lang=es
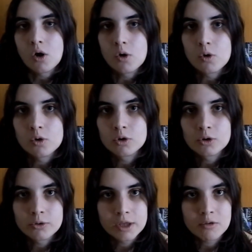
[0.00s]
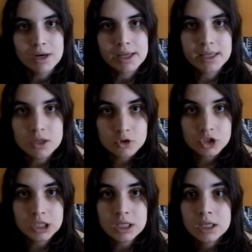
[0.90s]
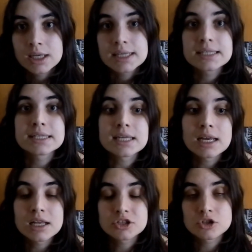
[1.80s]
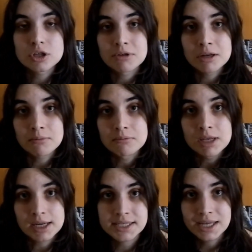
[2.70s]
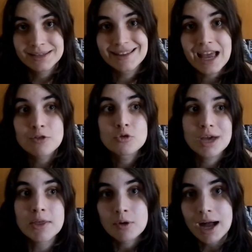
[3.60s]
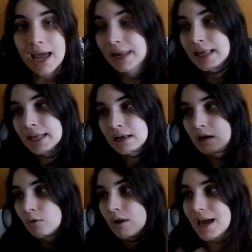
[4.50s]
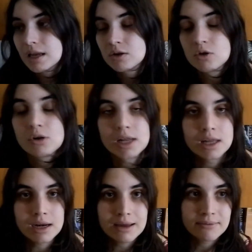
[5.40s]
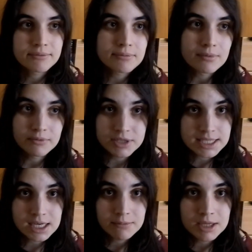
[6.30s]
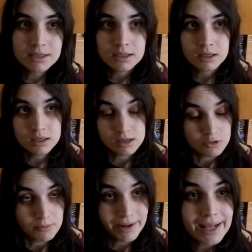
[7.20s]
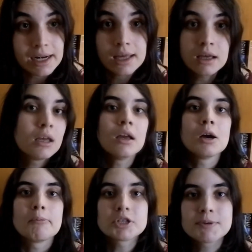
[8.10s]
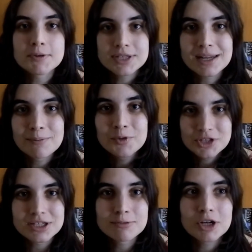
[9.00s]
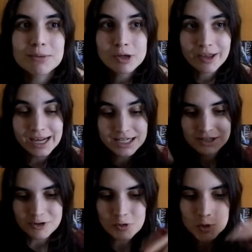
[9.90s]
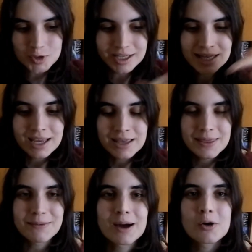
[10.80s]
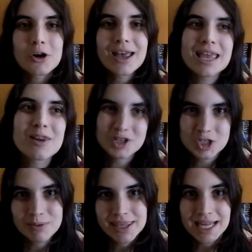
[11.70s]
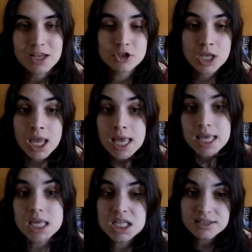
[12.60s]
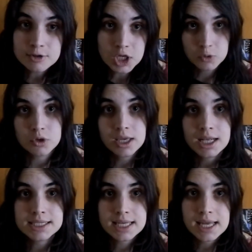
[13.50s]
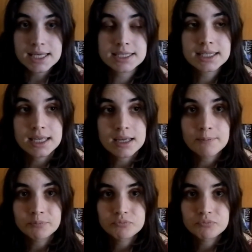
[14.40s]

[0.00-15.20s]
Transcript: o de cualquier otra, si el hecho de ver mi reseña te ha ayudado a leerla online o leerla físicamente y comprarla, pues me gustaría muchísimo que me lo dejaras justo aquí debajo en los comentarios. Y si lo que tú quieres es que